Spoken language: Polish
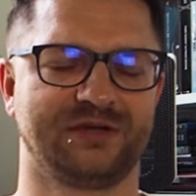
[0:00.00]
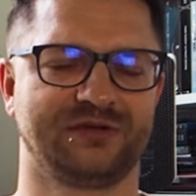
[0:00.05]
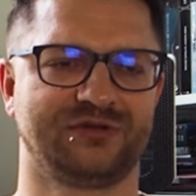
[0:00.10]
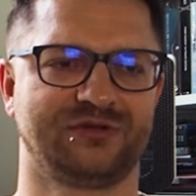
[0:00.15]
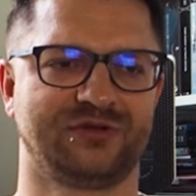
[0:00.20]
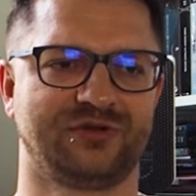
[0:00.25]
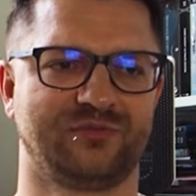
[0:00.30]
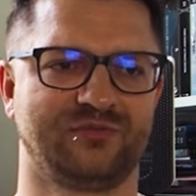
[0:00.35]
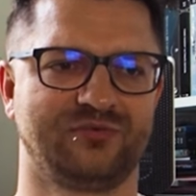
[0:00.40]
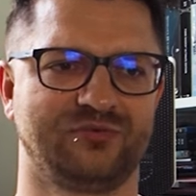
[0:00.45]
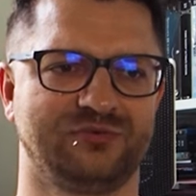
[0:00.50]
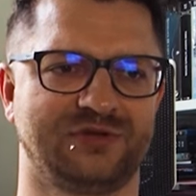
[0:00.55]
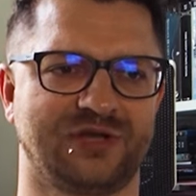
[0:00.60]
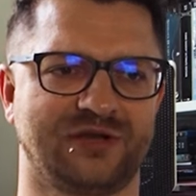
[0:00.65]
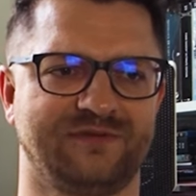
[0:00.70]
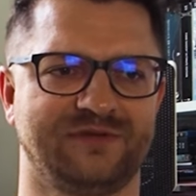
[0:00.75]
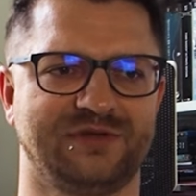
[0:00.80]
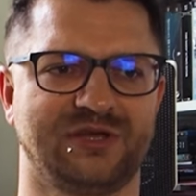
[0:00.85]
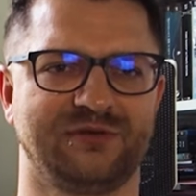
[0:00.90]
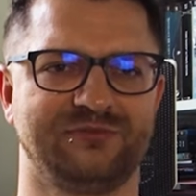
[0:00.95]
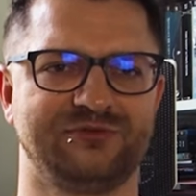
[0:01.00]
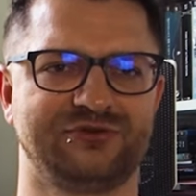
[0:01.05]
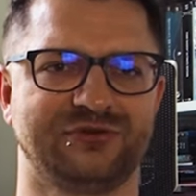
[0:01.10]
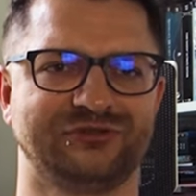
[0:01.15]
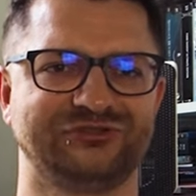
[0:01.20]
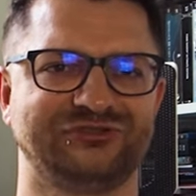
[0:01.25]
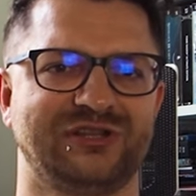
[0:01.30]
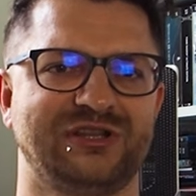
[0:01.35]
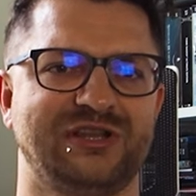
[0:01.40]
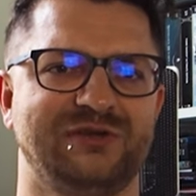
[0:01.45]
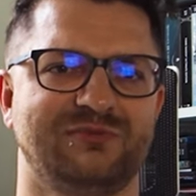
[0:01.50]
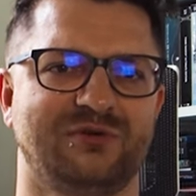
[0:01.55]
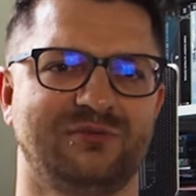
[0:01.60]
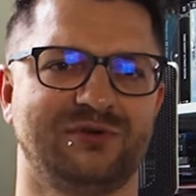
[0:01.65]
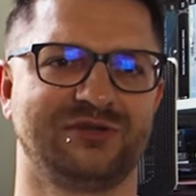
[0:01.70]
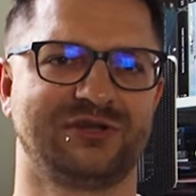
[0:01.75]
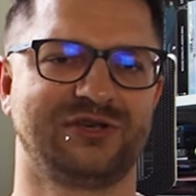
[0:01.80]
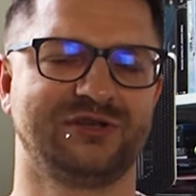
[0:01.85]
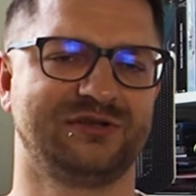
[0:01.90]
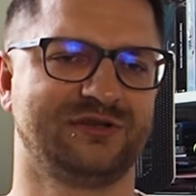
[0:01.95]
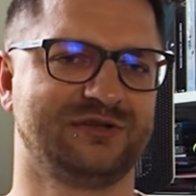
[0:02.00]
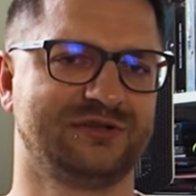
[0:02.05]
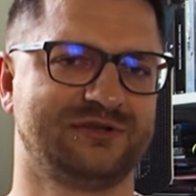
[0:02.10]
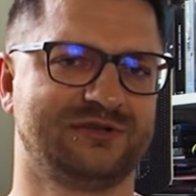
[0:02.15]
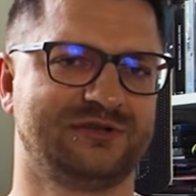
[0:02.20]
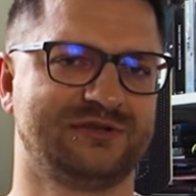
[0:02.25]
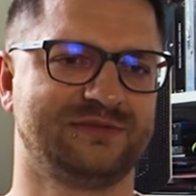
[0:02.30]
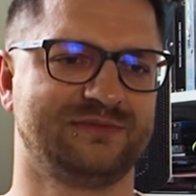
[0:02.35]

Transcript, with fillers: To był tak, wydaje mi się, ostatni moment, kiedy